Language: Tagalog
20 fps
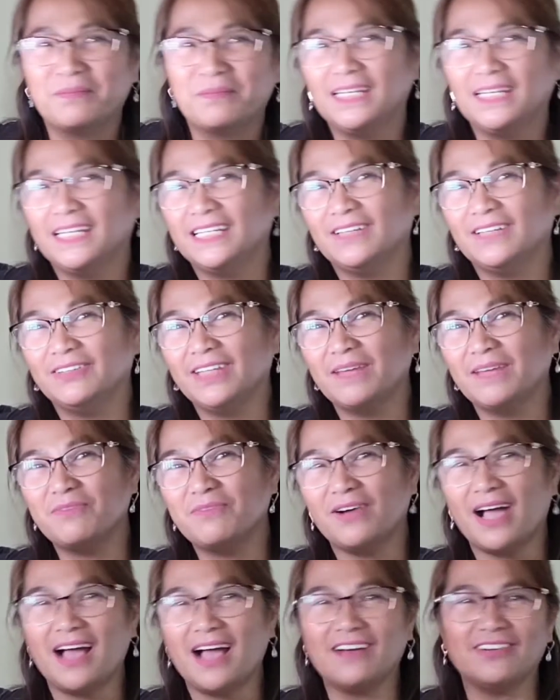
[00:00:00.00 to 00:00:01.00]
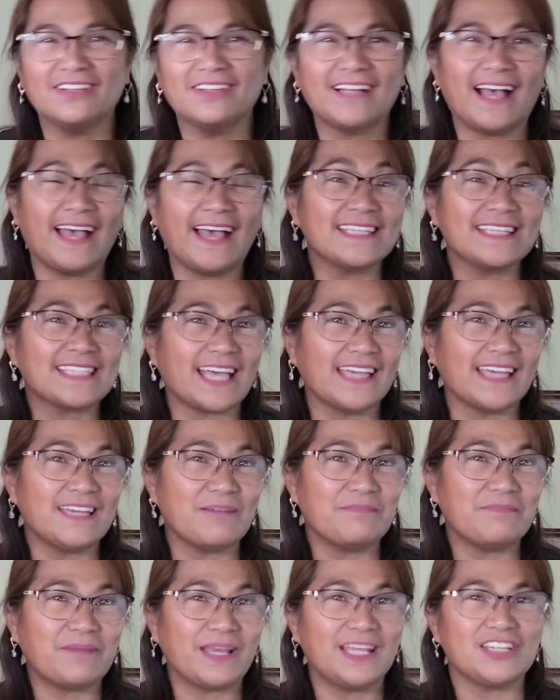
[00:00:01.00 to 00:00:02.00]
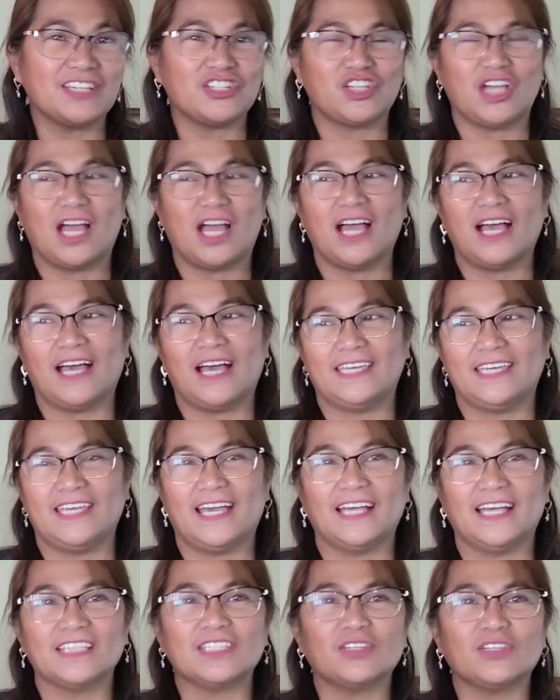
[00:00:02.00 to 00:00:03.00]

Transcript: Malinaw na yung mukha ko, guys. Ayan pala siya. Ayan.